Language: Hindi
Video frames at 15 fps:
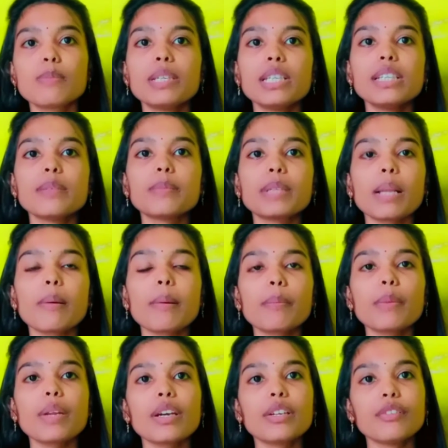भी मतलब
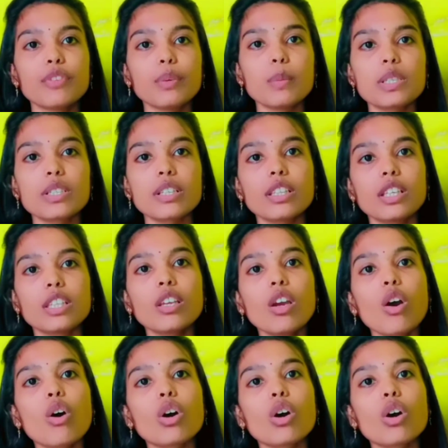अपना इन्फॉर्मेशन दे दे